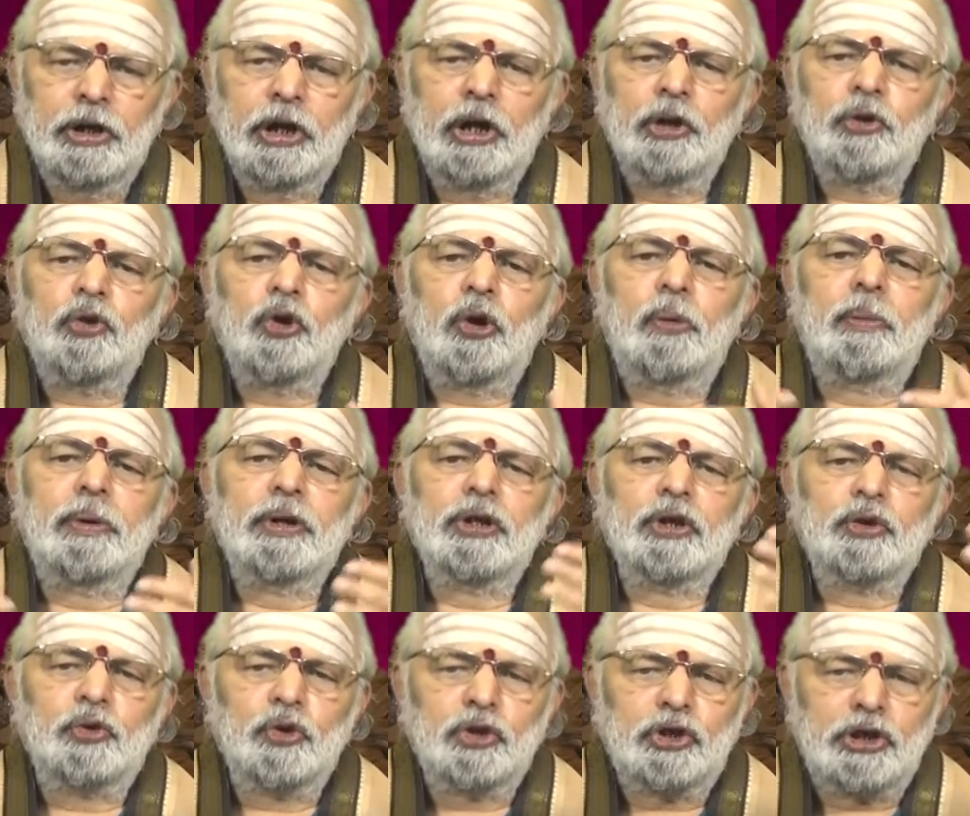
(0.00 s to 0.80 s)

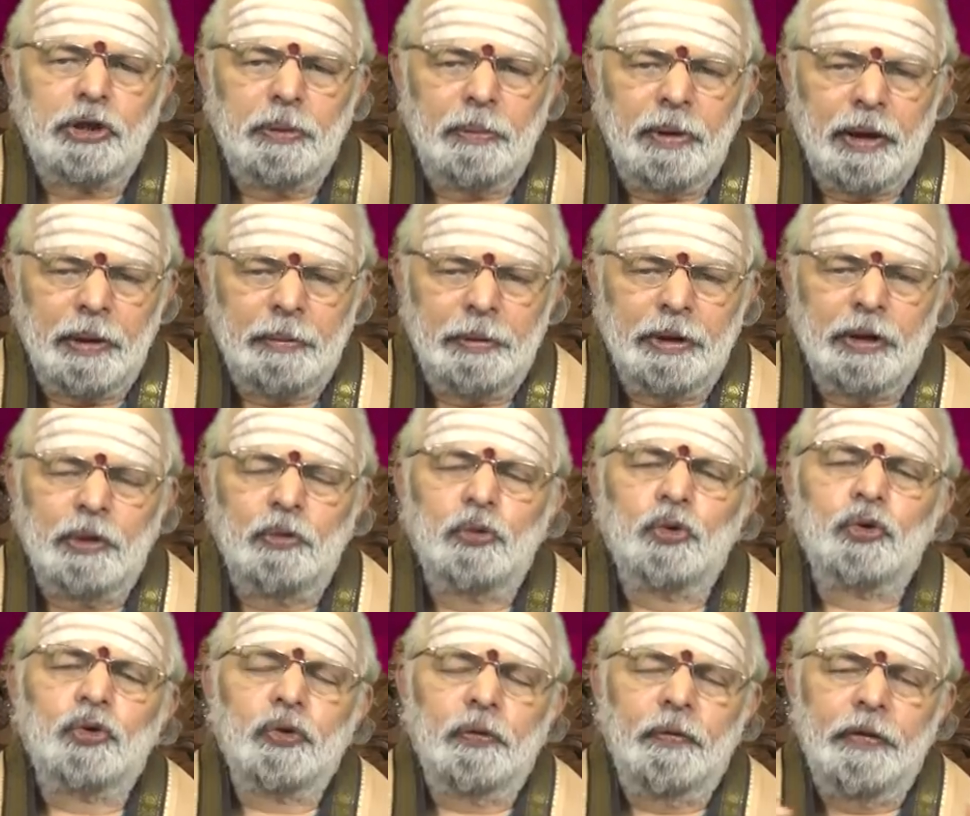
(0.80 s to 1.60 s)
ఎంతోమంది దృష్టి మన మీద
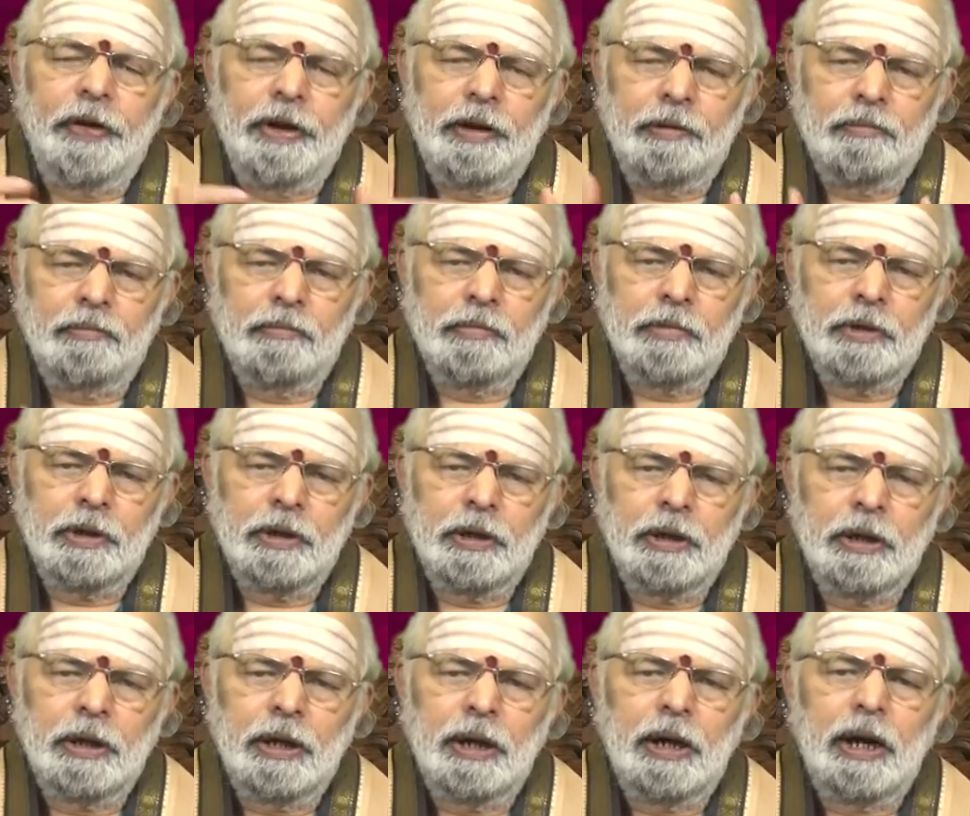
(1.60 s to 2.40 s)
ఉంటుంది
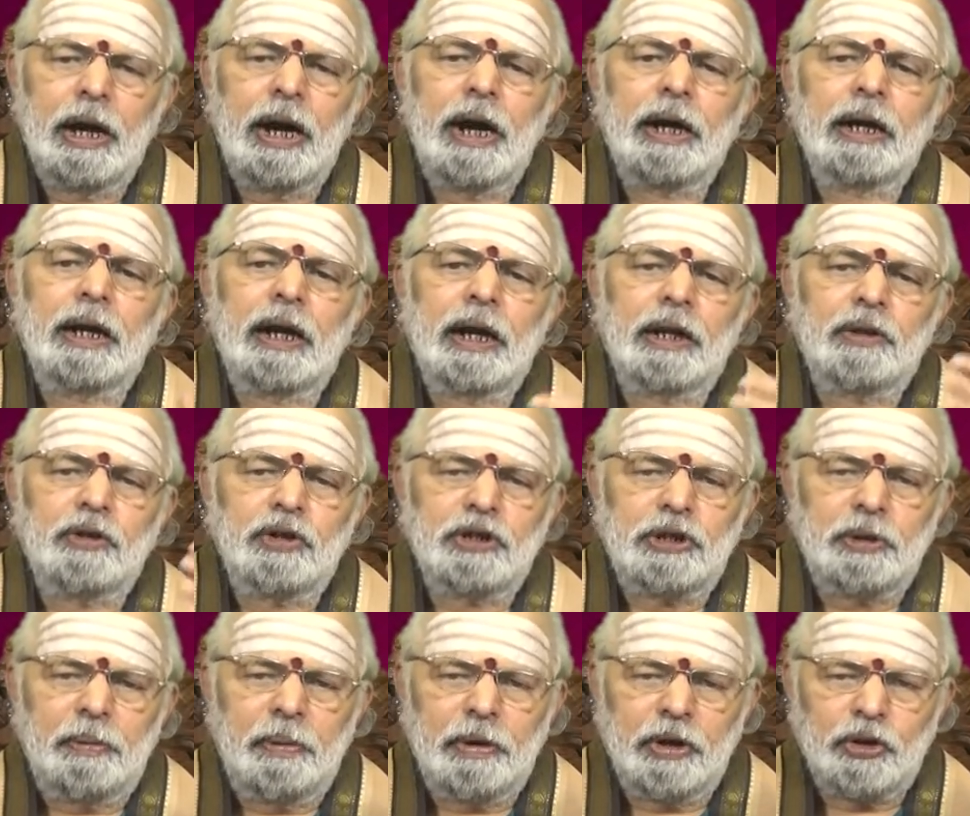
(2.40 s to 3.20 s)
ఆ
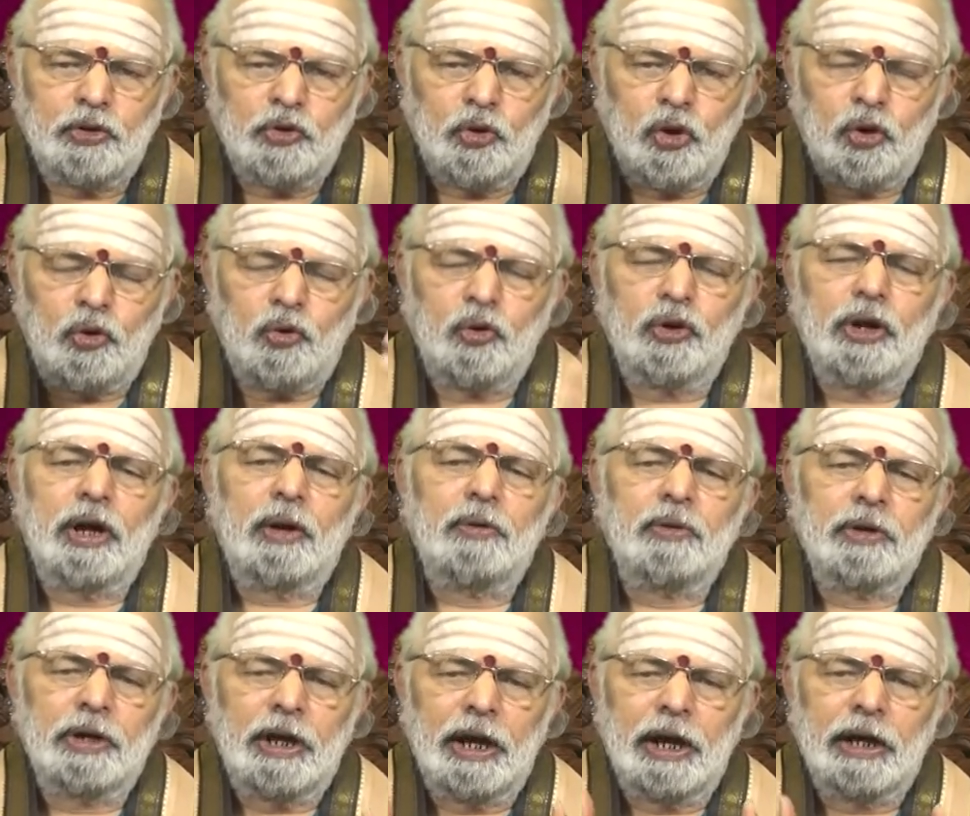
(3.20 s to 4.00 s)
నరదృష్టి మనకు సోకుండా
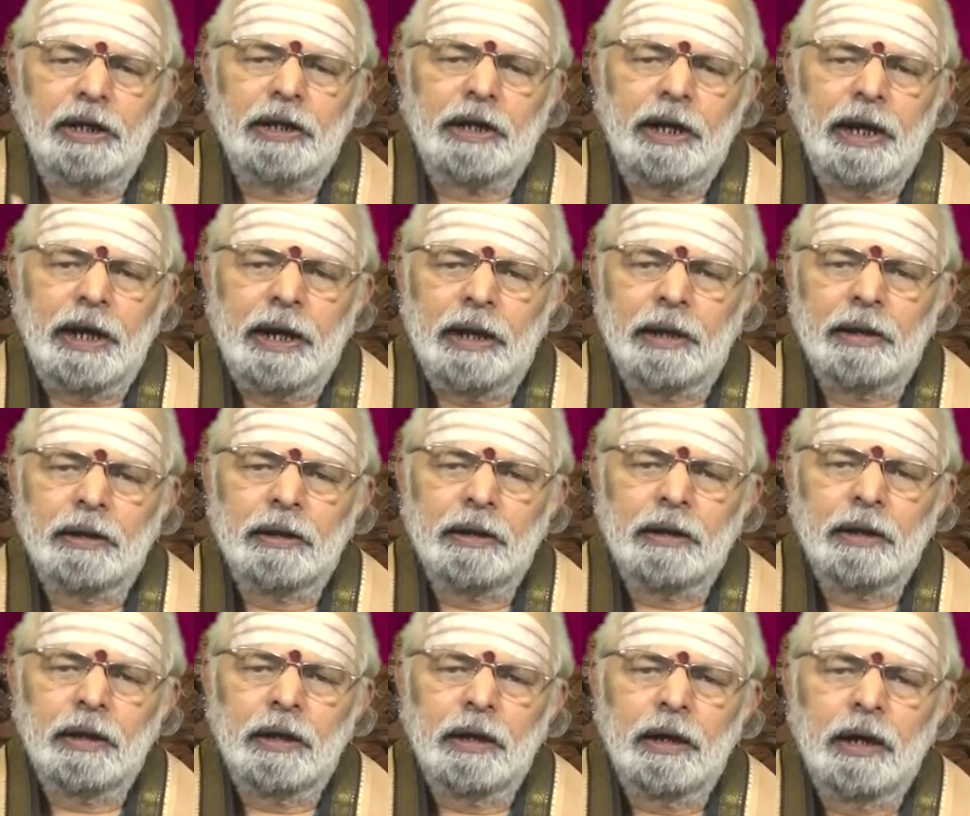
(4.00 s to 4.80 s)
ఉండాలంటే
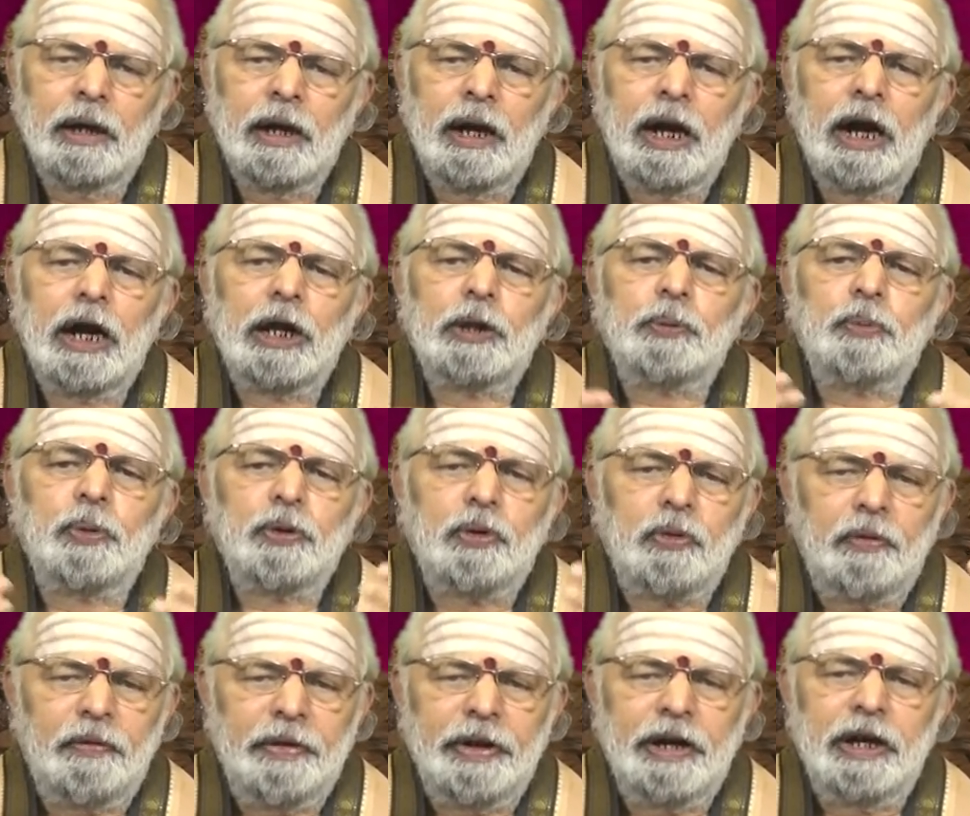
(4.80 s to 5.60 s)

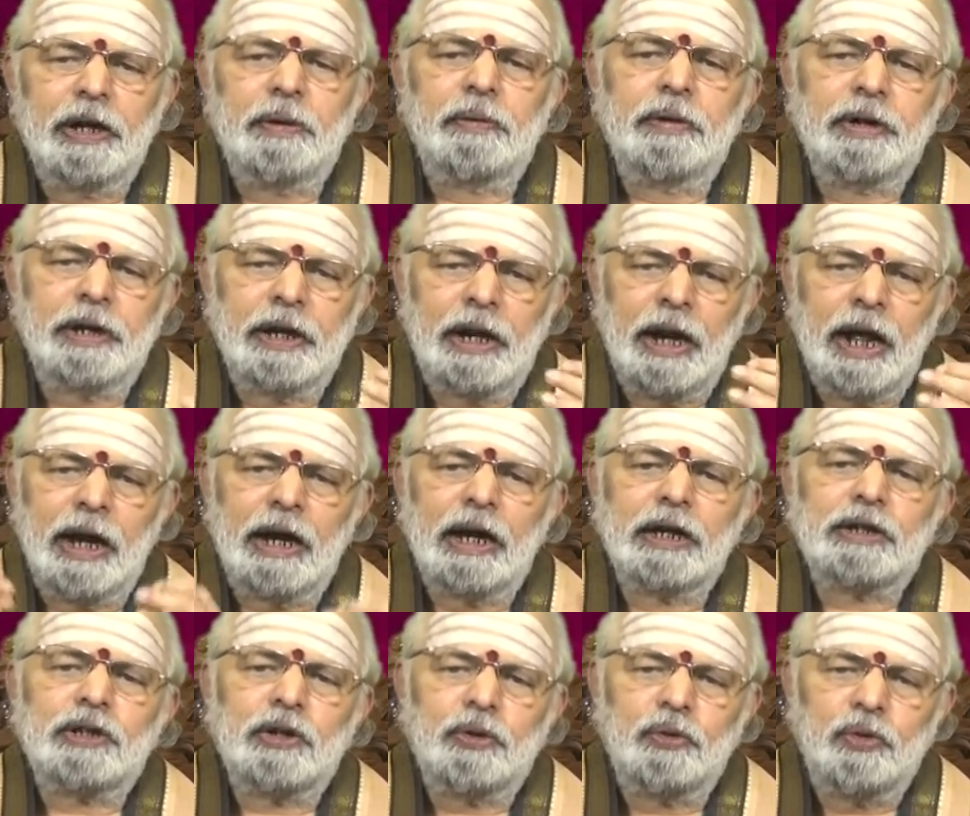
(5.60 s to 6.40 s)
అద్భుతమైనటువంటి
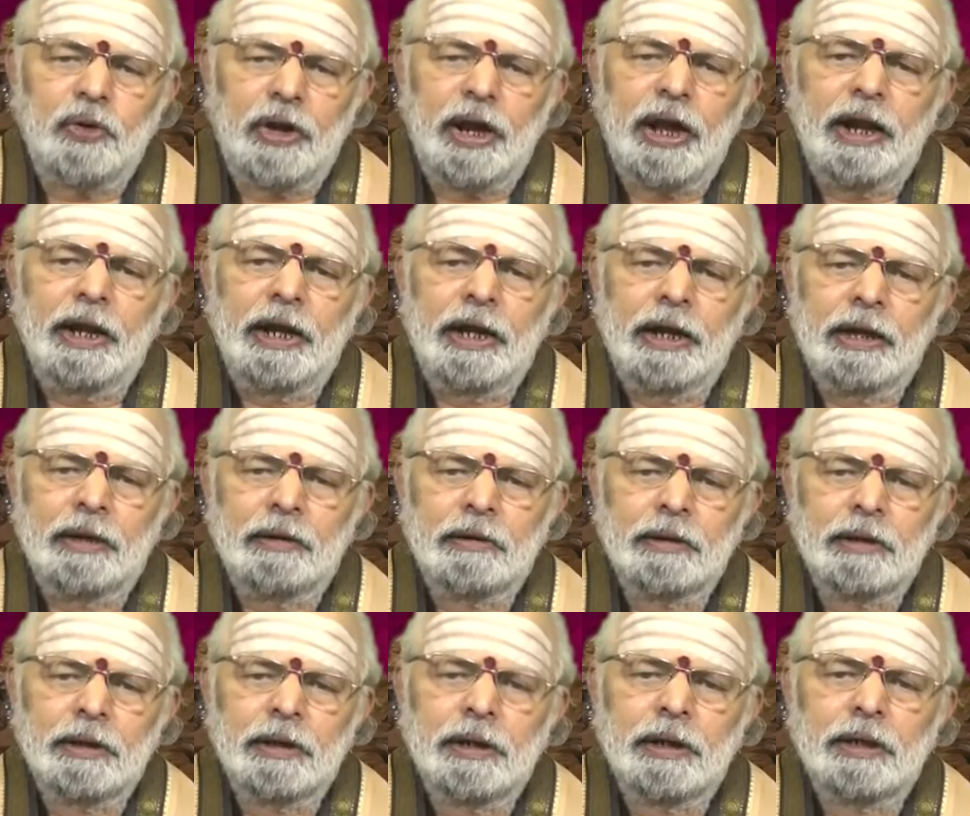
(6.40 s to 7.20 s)
నాగశుద్ధులాన్ని
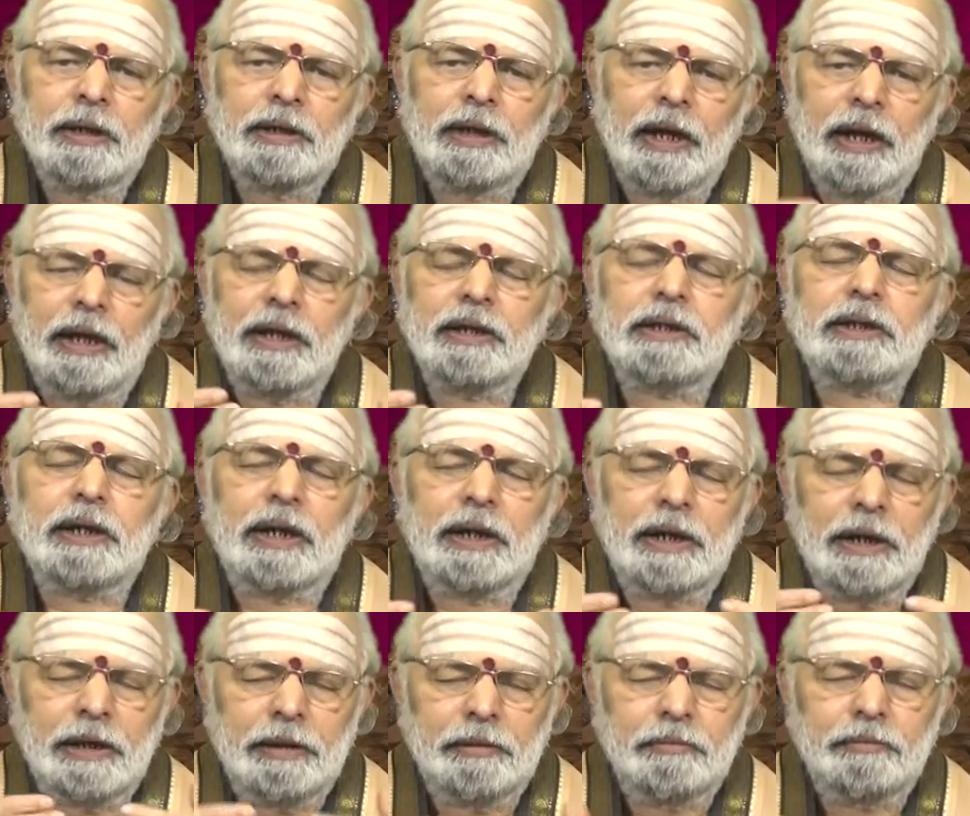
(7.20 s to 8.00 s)

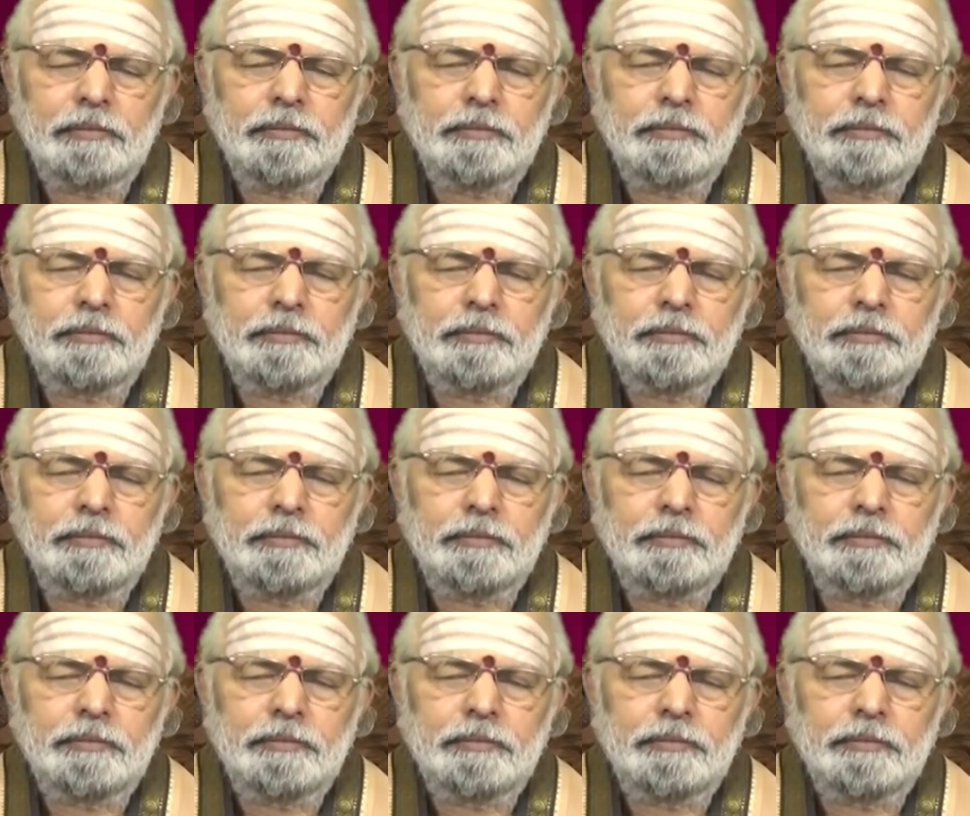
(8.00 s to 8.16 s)
ధరించండి